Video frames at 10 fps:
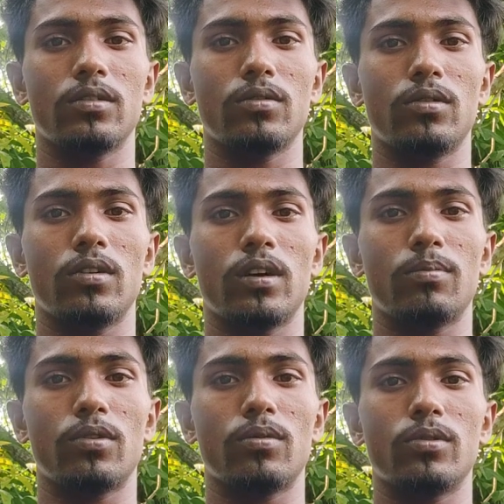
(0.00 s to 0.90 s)
তো এর
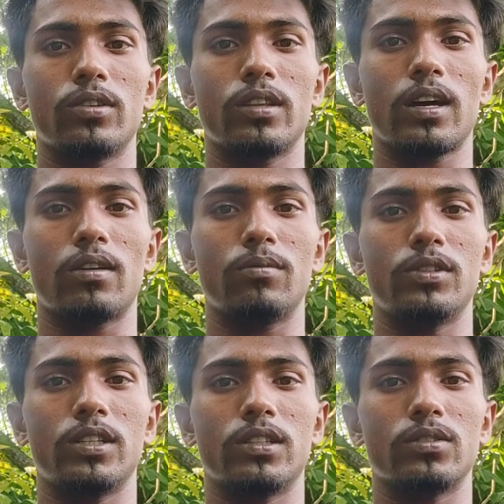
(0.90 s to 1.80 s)
পরবর্তীতে আরও
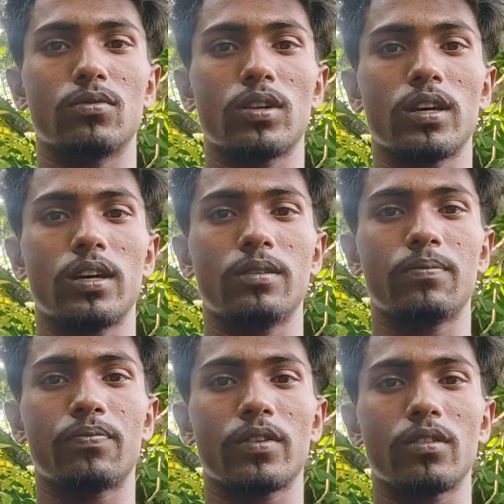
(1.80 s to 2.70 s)
বিশেষ কিছু কথা
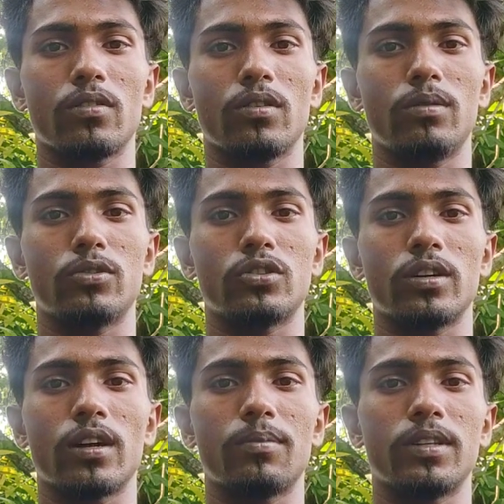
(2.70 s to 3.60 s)
তো ইমন
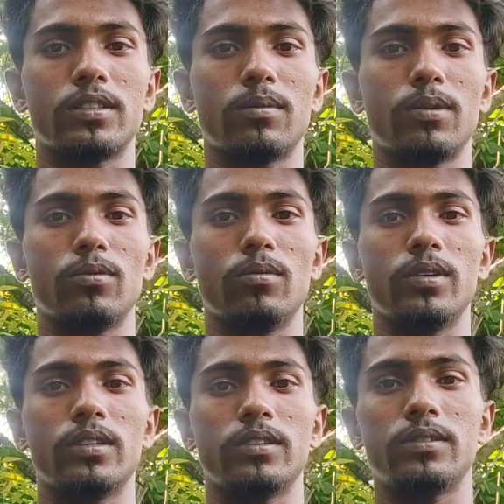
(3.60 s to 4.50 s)
সরকার আপনাদের সামনে বলবে